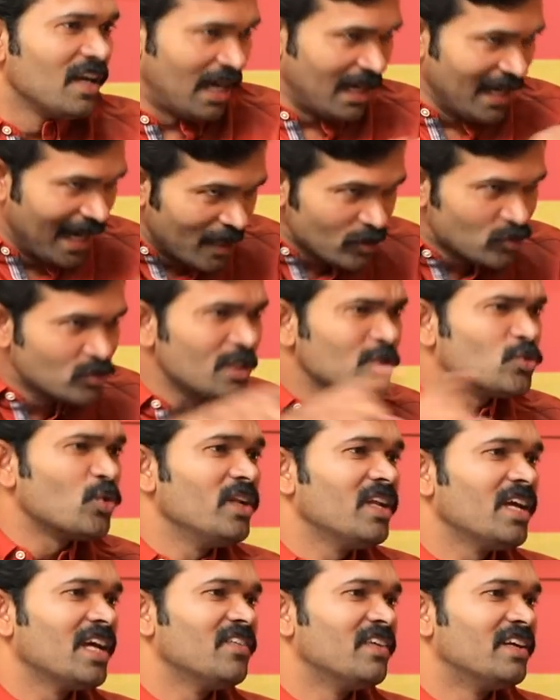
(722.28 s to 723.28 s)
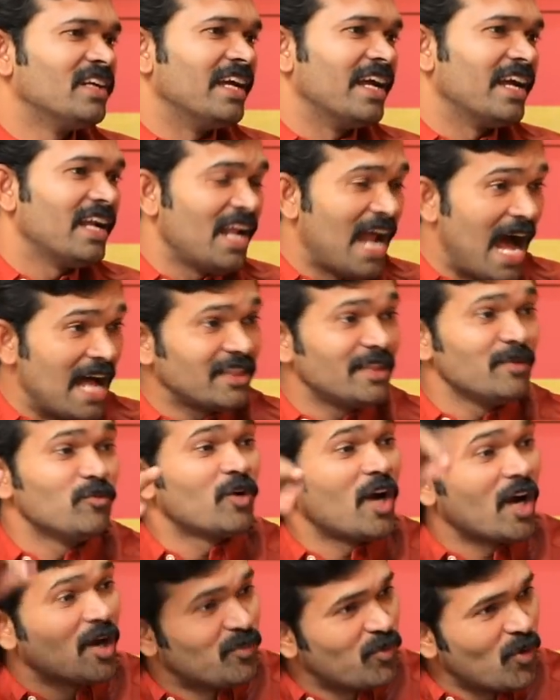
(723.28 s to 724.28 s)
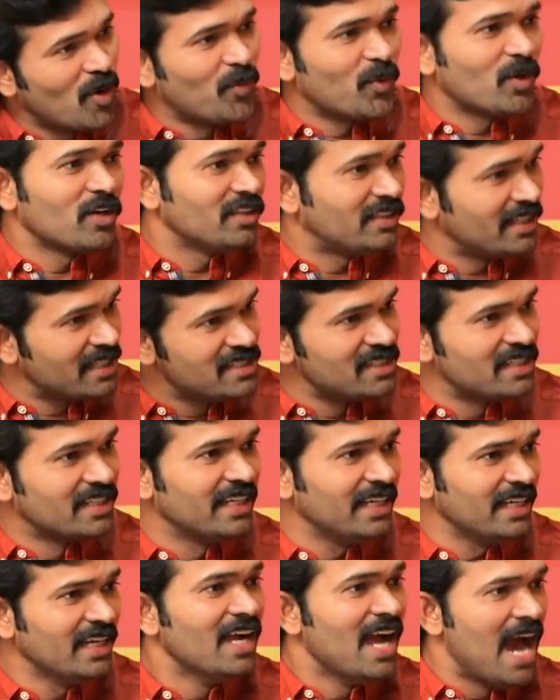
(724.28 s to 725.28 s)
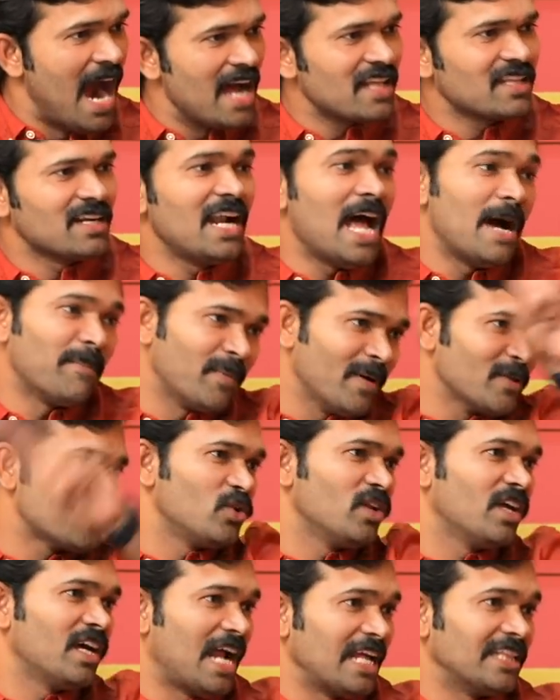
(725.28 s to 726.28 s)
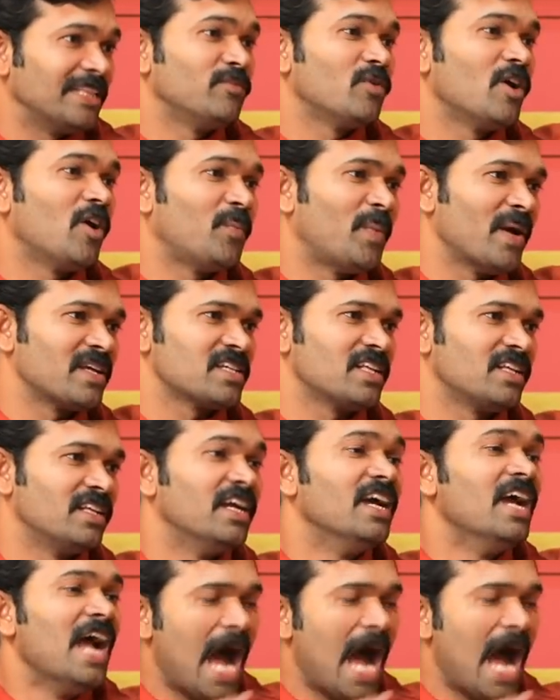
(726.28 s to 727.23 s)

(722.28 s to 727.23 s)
கல்யாண சுந்தர் சொல்லியிருக்காரு இவர்கிட்ட ஏன்னா அதிமுக போறோம்னு தெரிஞ்சிருக்கு அதனால அப்பவே சொல்லியிருக்காரு அதிமுக பேசாதுன்னு